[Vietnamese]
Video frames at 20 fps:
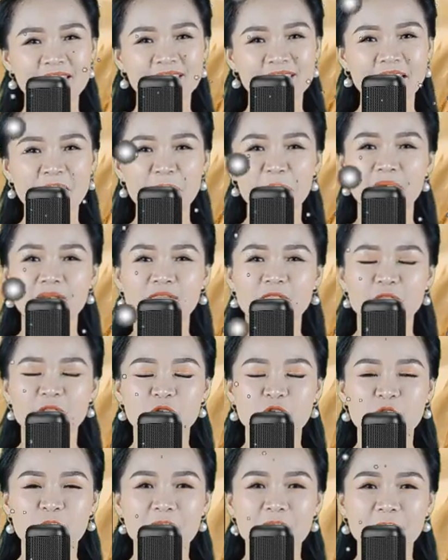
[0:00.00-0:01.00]
Diễn biến
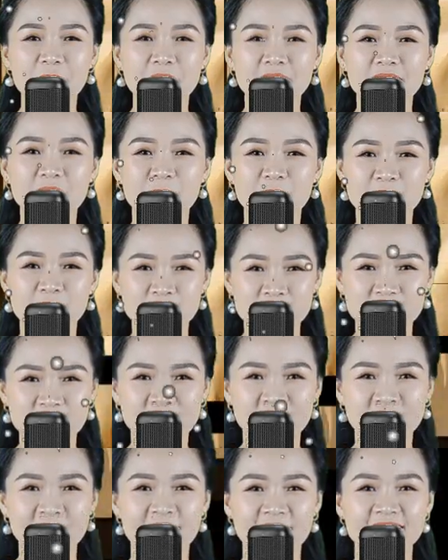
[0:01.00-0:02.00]
tử vi theo từng
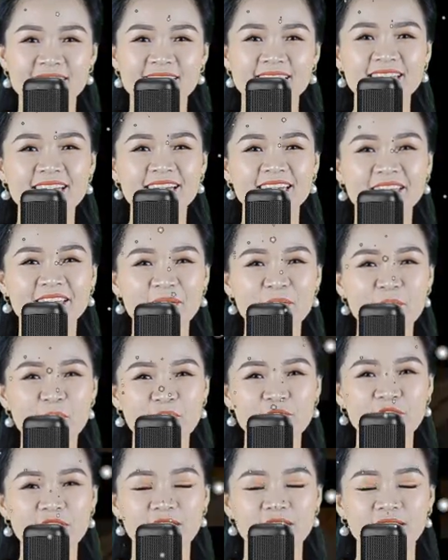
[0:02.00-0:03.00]
tháng trong năm.
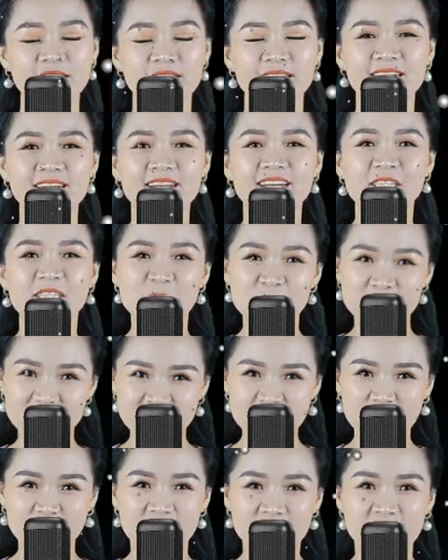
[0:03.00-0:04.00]

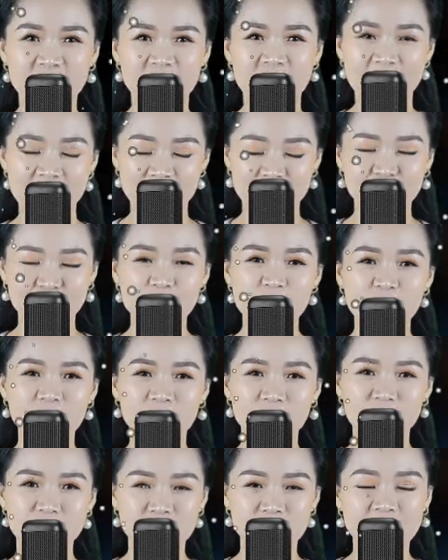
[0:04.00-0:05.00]
Tháng 1,
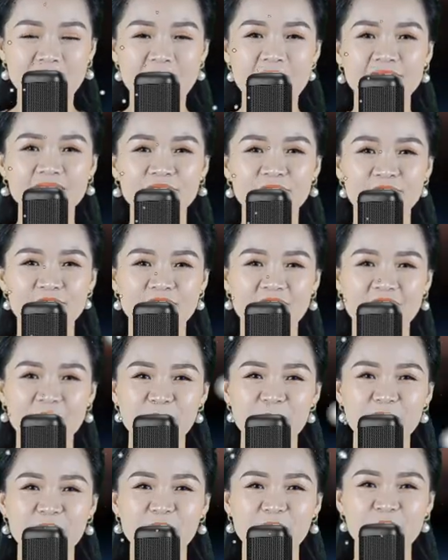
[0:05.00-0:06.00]
mệnh chủ ngập tràn
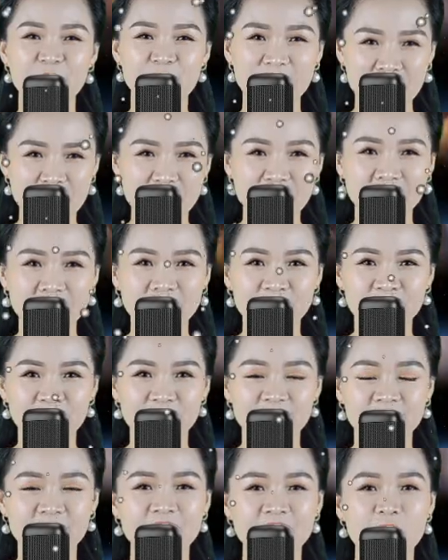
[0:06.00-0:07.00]
trong hạnh phúc và
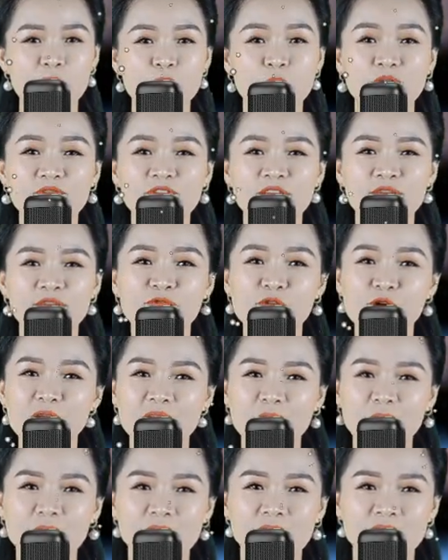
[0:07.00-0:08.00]
những điều cát lành.
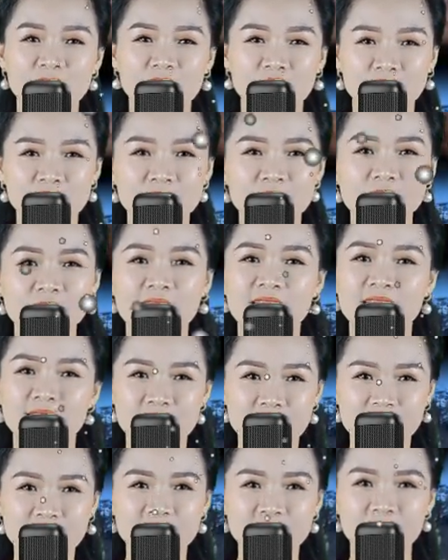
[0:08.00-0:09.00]

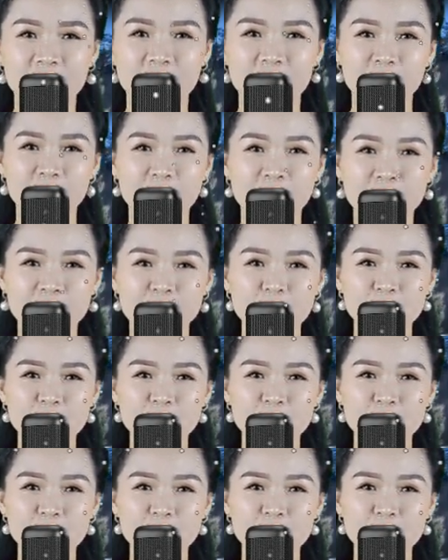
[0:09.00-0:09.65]
Tháng 2,